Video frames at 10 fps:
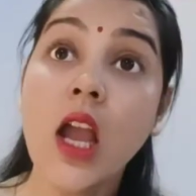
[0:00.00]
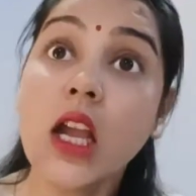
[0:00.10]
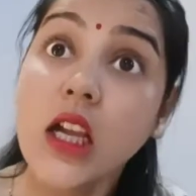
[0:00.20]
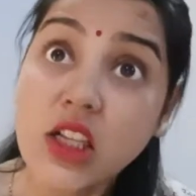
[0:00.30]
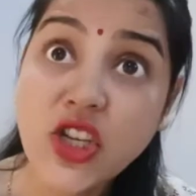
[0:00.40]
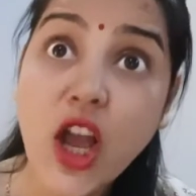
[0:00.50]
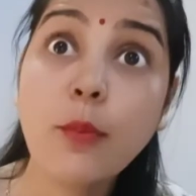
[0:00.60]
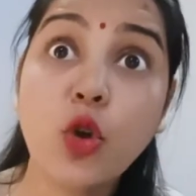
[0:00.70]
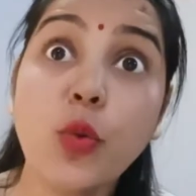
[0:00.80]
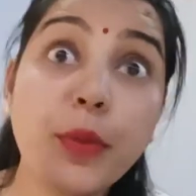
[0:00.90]
कल शाम
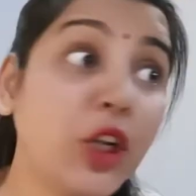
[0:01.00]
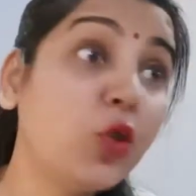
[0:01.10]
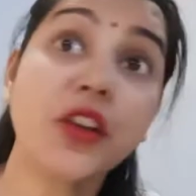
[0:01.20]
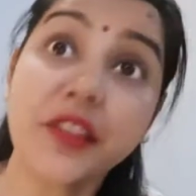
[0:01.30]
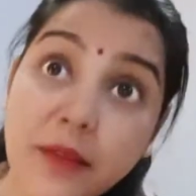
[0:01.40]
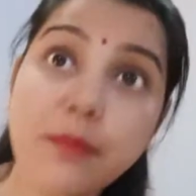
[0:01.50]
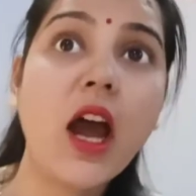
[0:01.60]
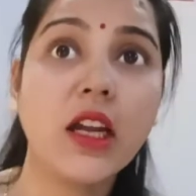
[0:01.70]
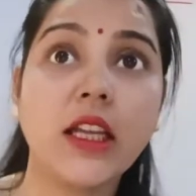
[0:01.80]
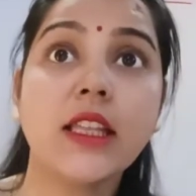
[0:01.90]
को बिट्टू के साथ
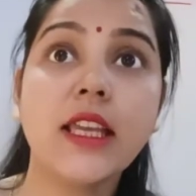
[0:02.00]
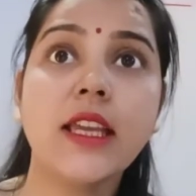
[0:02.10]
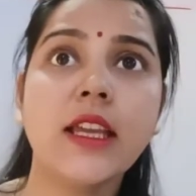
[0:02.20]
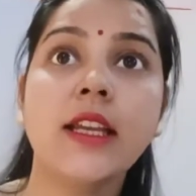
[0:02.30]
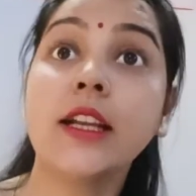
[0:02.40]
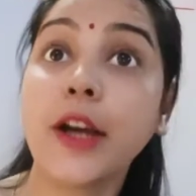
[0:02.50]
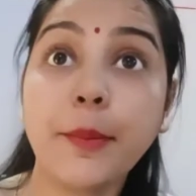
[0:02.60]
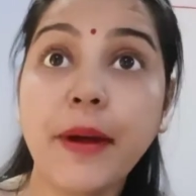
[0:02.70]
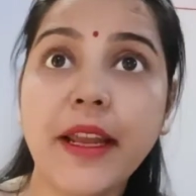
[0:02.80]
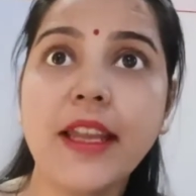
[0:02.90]
बाहर गई थी घर
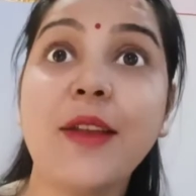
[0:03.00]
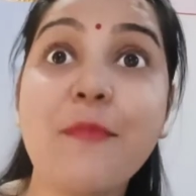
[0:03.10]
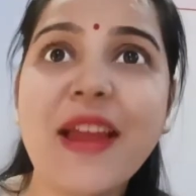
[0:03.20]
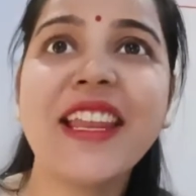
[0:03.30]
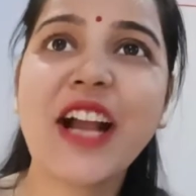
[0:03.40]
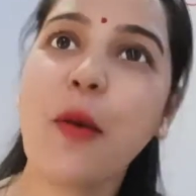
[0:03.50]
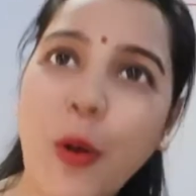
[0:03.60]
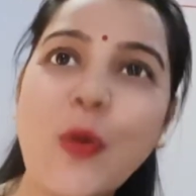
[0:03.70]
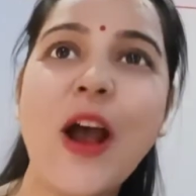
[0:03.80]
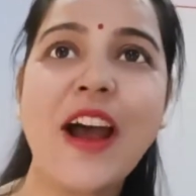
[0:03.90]
पर आई मैंने कहा
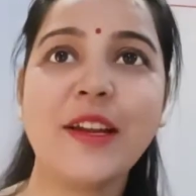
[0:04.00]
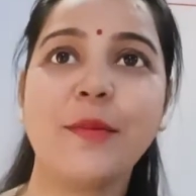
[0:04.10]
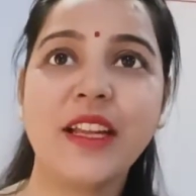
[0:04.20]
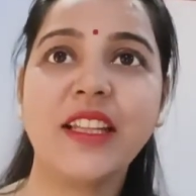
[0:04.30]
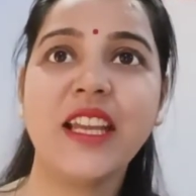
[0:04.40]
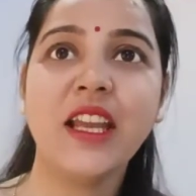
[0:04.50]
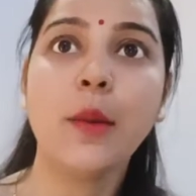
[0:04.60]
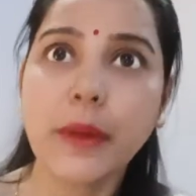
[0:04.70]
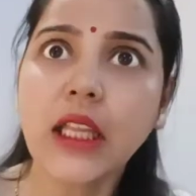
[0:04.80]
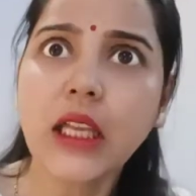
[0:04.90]
बहू खाना बना दे
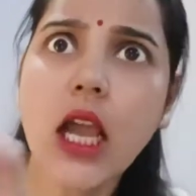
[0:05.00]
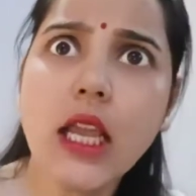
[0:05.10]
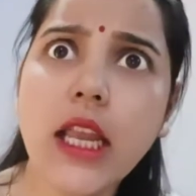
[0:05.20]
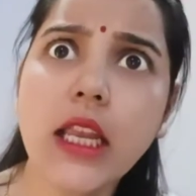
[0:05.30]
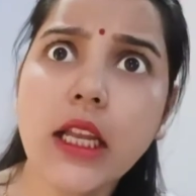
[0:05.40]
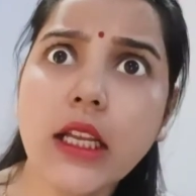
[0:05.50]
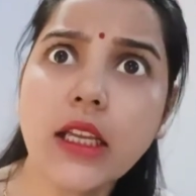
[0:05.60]
पता है क्या कहने लगी